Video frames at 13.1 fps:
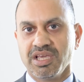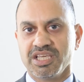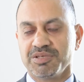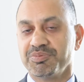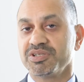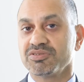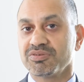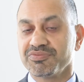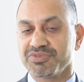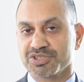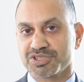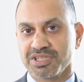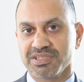Ich bitte um
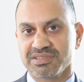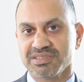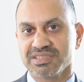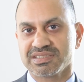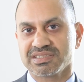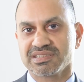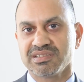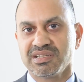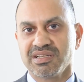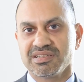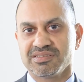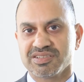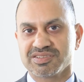Verständnis,
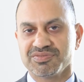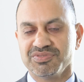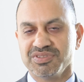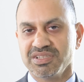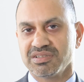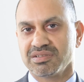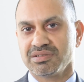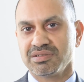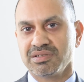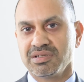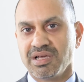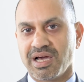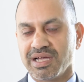dass wir
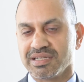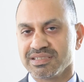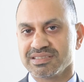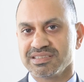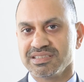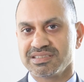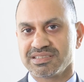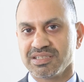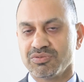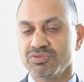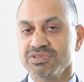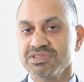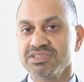angesichts
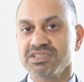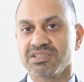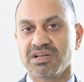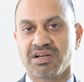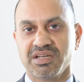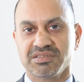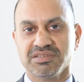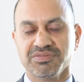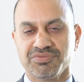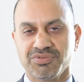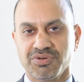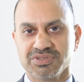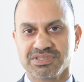der Unsicherheiten, die
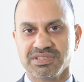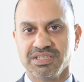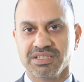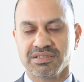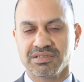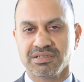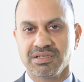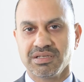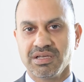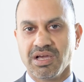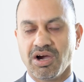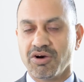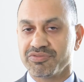vor uns liegen,
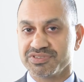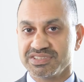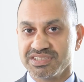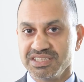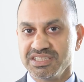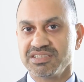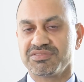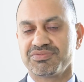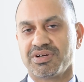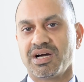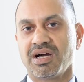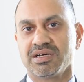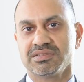auf Sicht
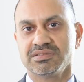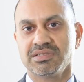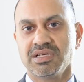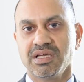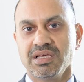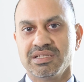fahren,